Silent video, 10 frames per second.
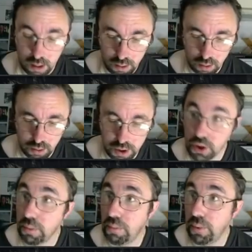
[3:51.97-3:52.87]
Donc je
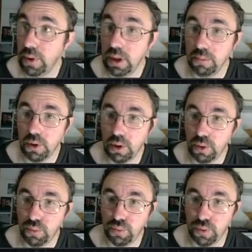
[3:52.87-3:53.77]
cherche
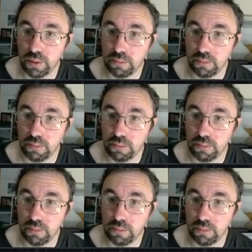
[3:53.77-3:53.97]
Polymorph.